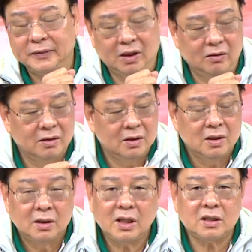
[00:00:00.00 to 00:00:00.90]
哦
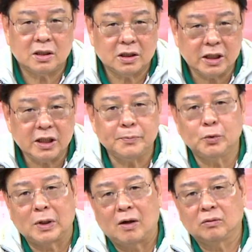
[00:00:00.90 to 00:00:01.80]
那几率
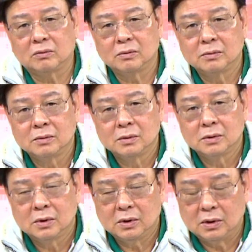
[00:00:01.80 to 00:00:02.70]
不高，
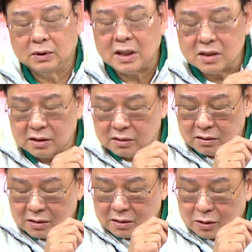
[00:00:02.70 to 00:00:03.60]
但是。
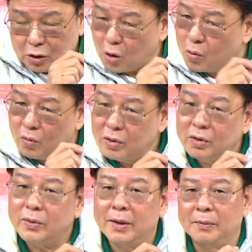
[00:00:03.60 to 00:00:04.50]
就
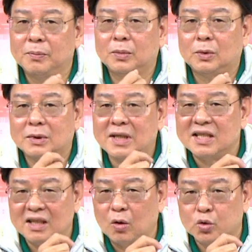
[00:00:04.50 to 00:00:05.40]
因为
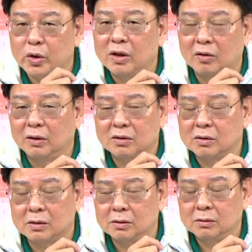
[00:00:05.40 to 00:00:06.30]
战到最后了，就
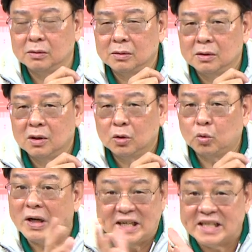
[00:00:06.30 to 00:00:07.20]
是
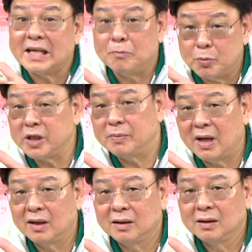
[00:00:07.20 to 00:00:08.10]
断联残壁嘛，
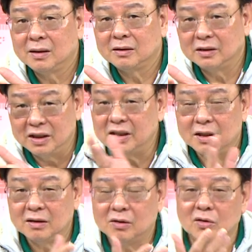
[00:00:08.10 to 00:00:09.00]
人
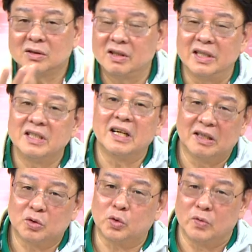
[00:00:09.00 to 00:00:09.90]
员都这很
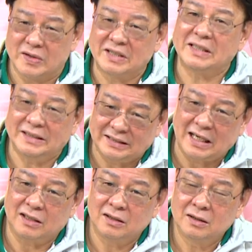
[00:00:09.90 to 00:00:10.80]
损失很
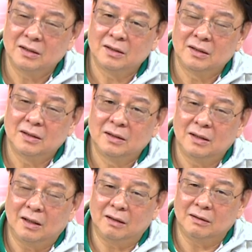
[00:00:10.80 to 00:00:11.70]
大。
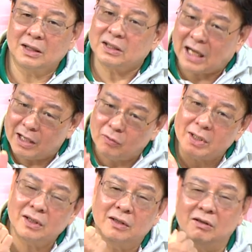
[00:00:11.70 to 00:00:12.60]
哦，那台
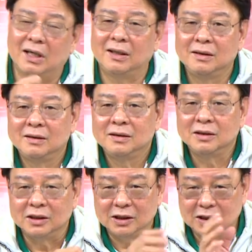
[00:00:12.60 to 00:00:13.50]
湾的话，
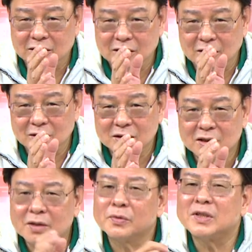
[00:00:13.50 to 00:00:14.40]
一
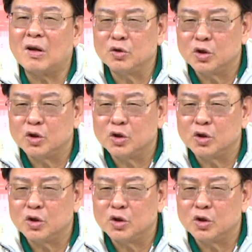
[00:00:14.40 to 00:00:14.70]
是不是到